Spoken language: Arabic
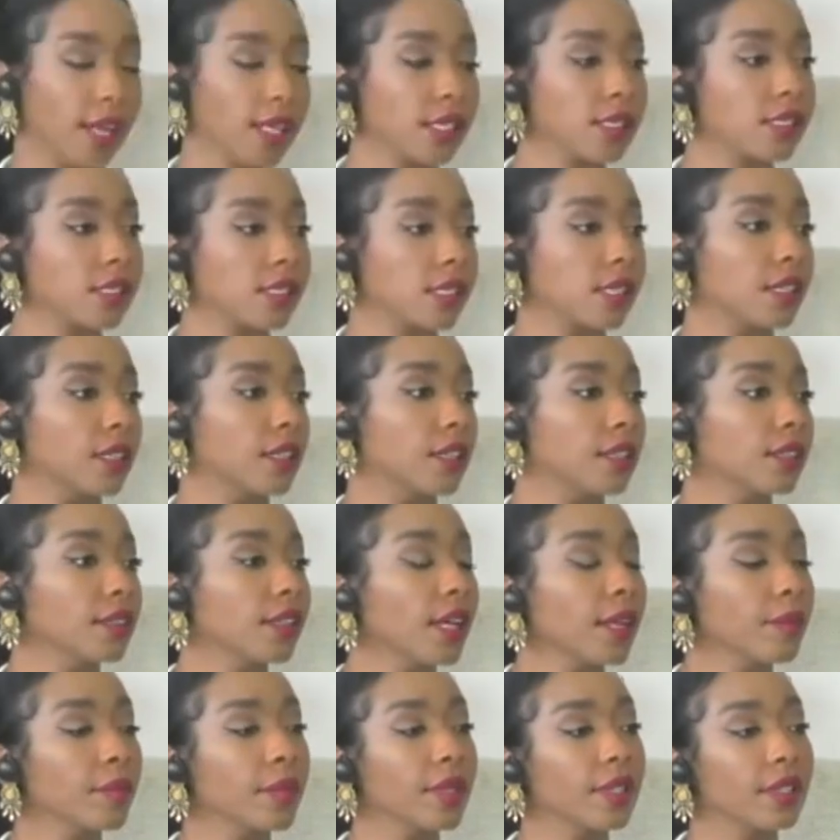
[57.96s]
عكس
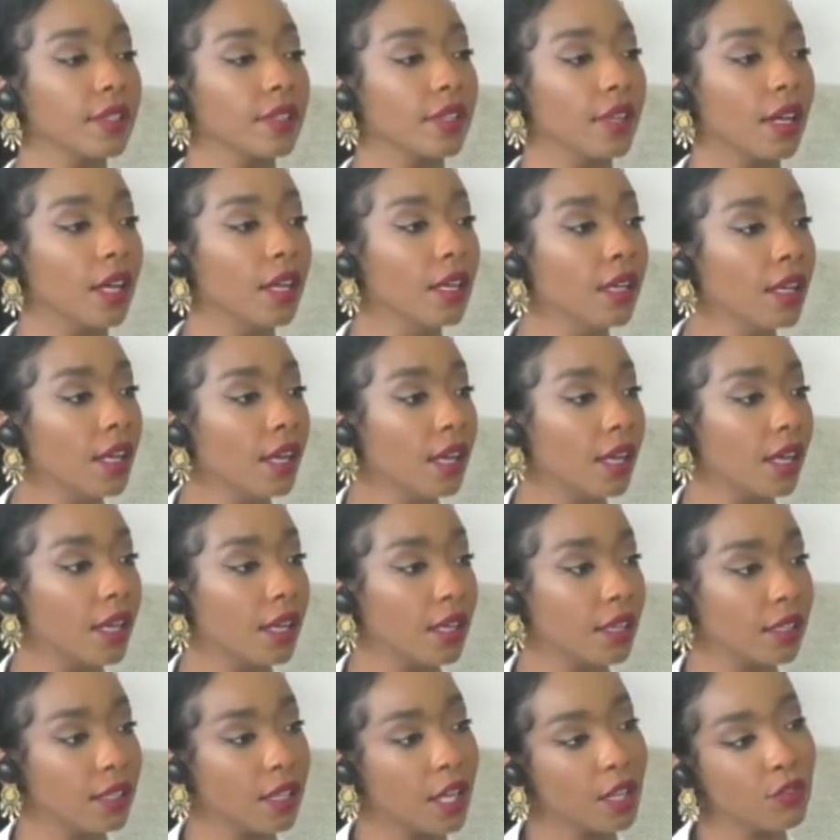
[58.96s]
دائما
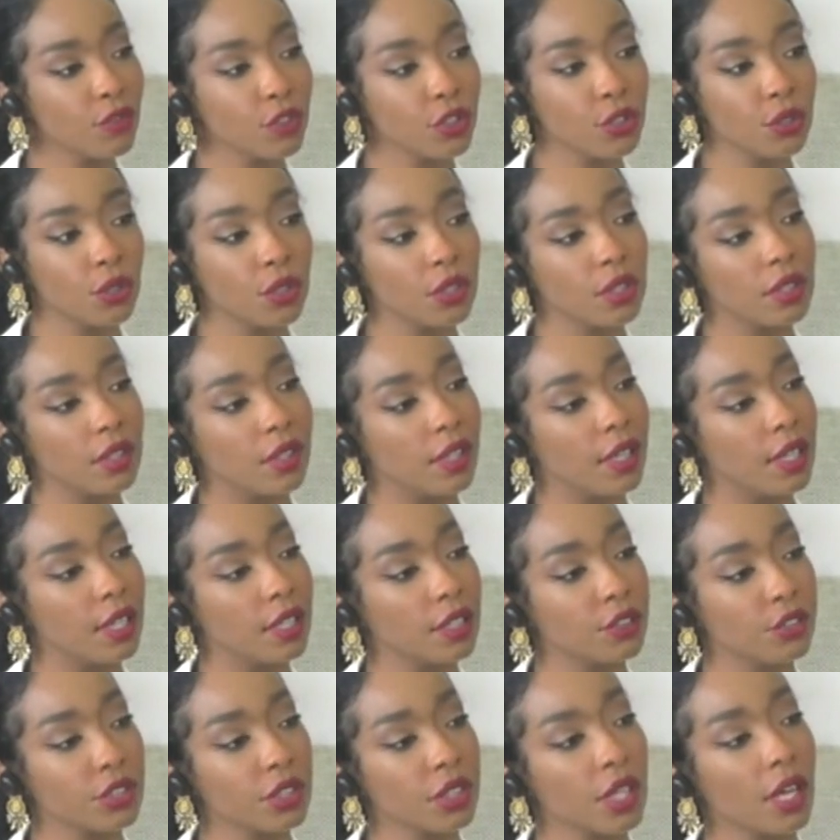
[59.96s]
آه، الفيديو اللي
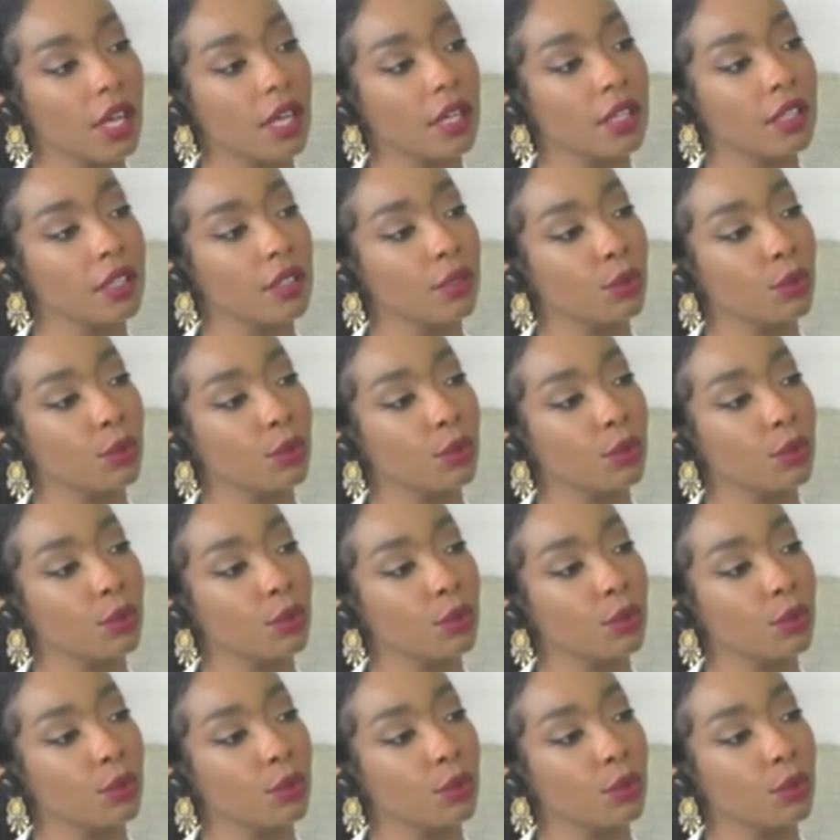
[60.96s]
اشتهر